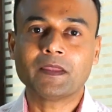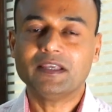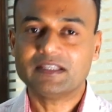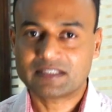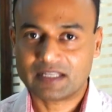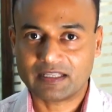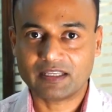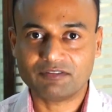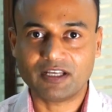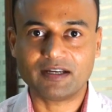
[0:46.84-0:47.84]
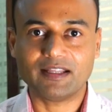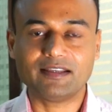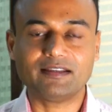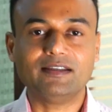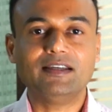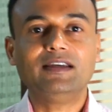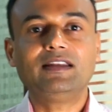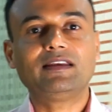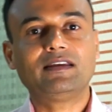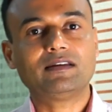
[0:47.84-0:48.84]
इस तरह की अवधारणाएँ हैं
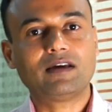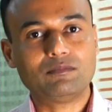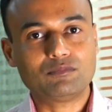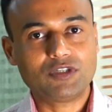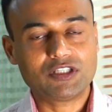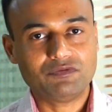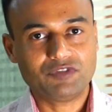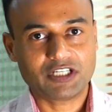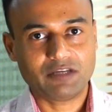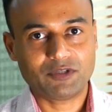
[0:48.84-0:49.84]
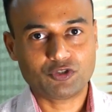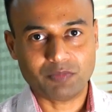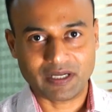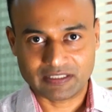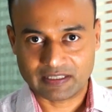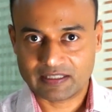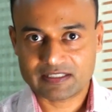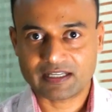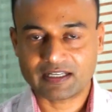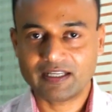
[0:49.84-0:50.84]
लेकिन हम इस विषय में जो बात करने
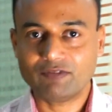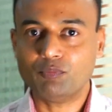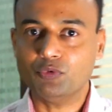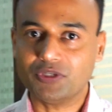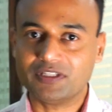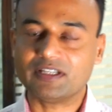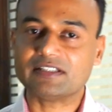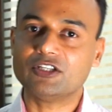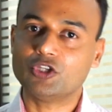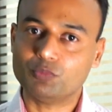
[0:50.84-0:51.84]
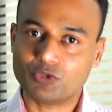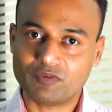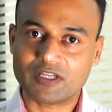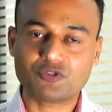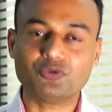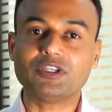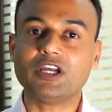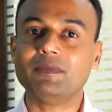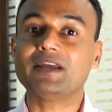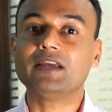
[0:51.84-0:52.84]
जा रहे हैं वो पूरी तरह से न्यूमरो वास्तु की
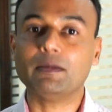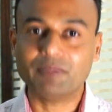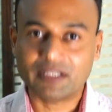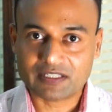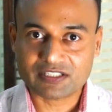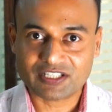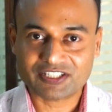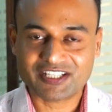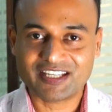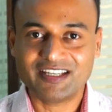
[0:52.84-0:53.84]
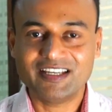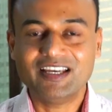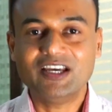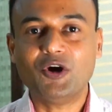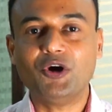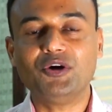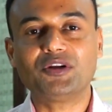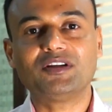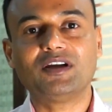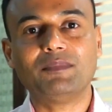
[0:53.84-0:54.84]
हमारी अपनी रिसर्च है
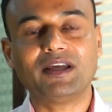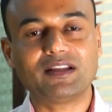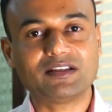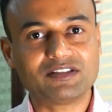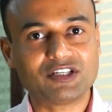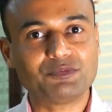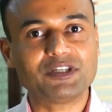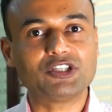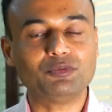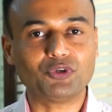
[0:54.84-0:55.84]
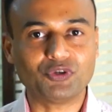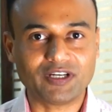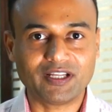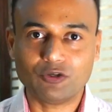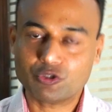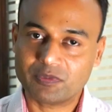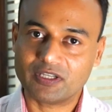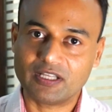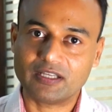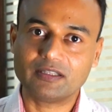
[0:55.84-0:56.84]
और हमारा रिसर्च बेस्ड न्यूमरो ग्रिड है उस पर
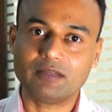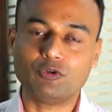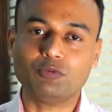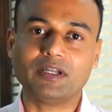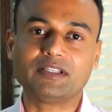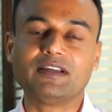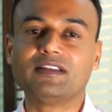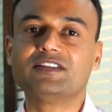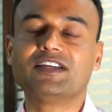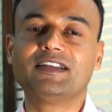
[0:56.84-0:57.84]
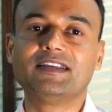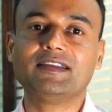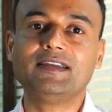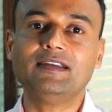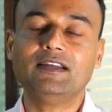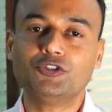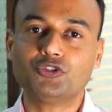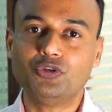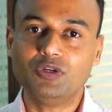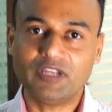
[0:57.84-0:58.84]
आधारित हम लोग बात करने जा रहे हैं
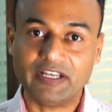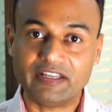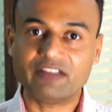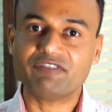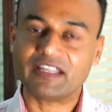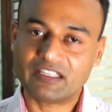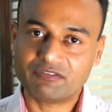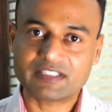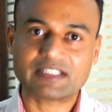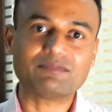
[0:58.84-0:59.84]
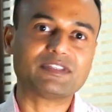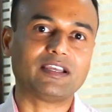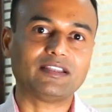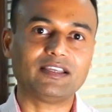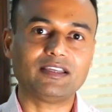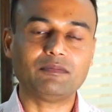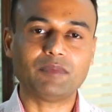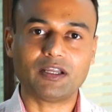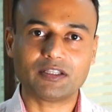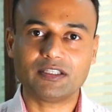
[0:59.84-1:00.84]
जो इंडियन वैदिक विजडम से आता है
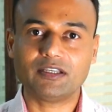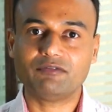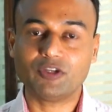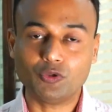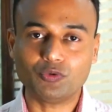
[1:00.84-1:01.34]
भारतीय वेदों